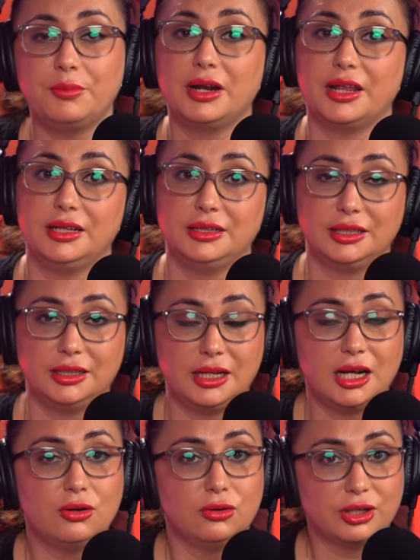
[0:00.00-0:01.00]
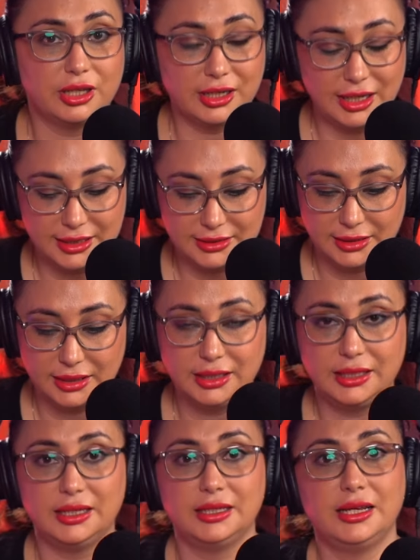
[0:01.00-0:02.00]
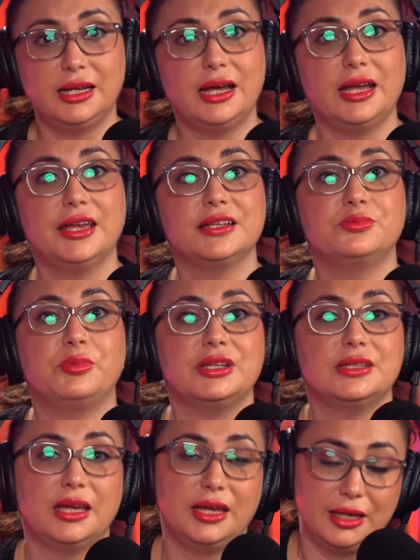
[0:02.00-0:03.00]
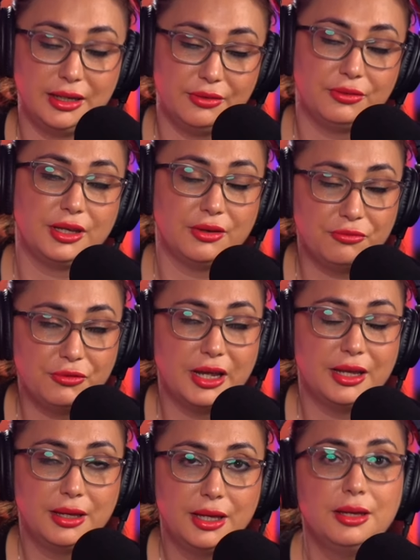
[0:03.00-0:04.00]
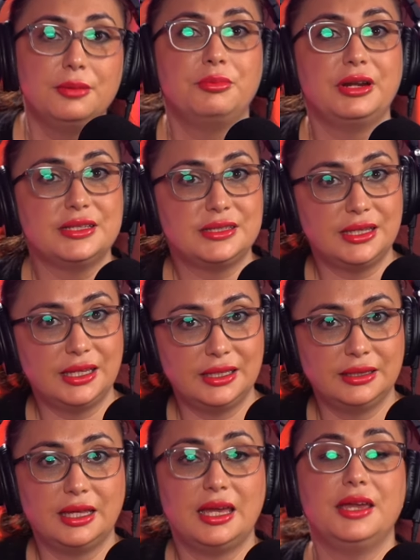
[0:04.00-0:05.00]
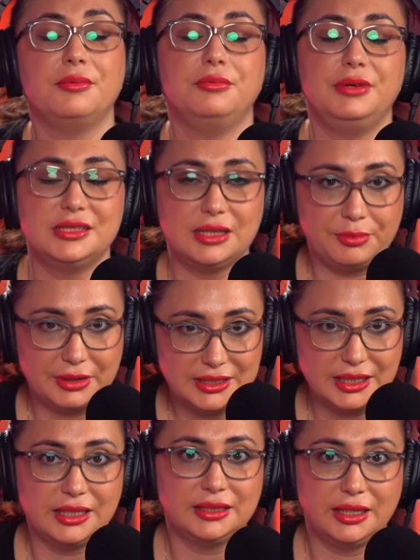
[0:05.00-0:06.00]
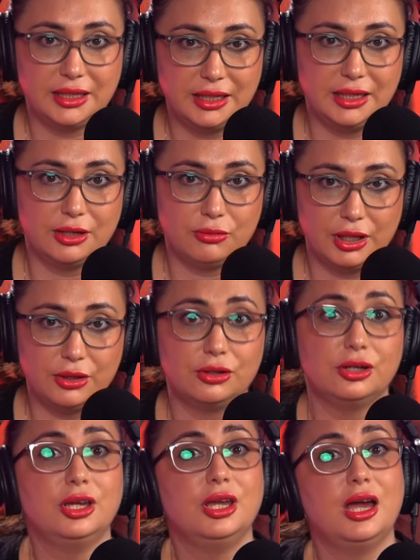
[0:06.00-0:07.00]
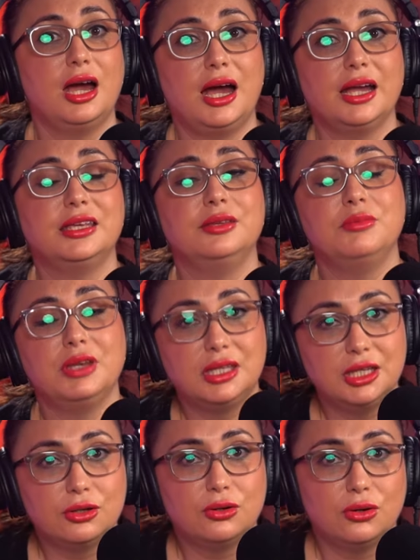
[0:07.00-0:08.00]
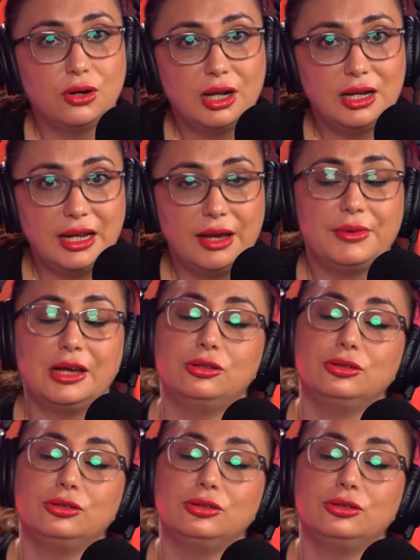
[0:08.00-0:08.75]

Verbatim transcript: para detener a Jorge Glass, quien, era eh, quien fue presidente, eh, vicepresidente del Ecuador, a quien México le había